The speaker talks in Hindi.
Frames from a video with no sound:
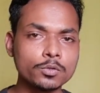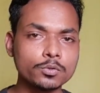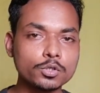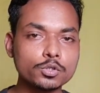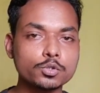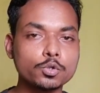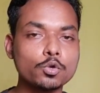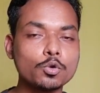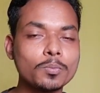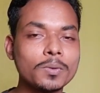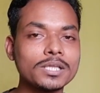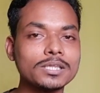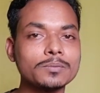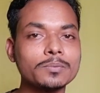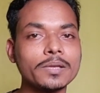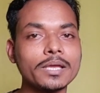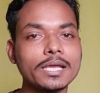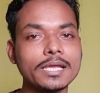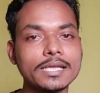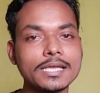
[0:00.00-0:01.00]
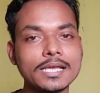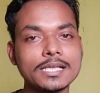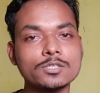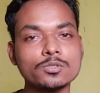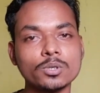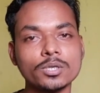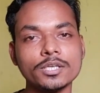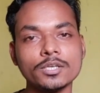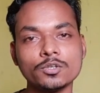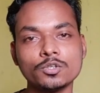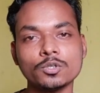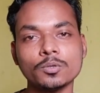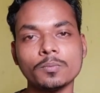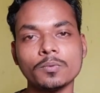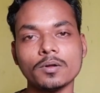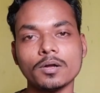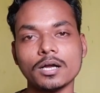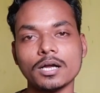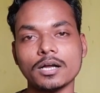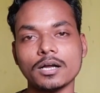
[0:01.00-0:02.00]
तो शुरुआत में ये जो
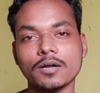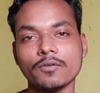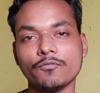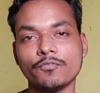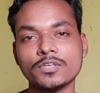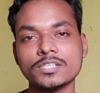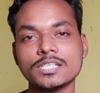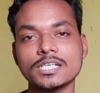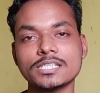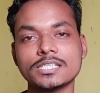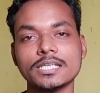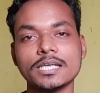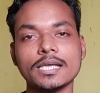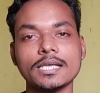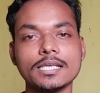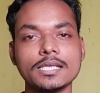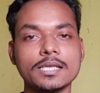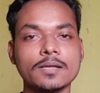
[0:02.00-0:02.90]
यूट्यूब फीचर्स है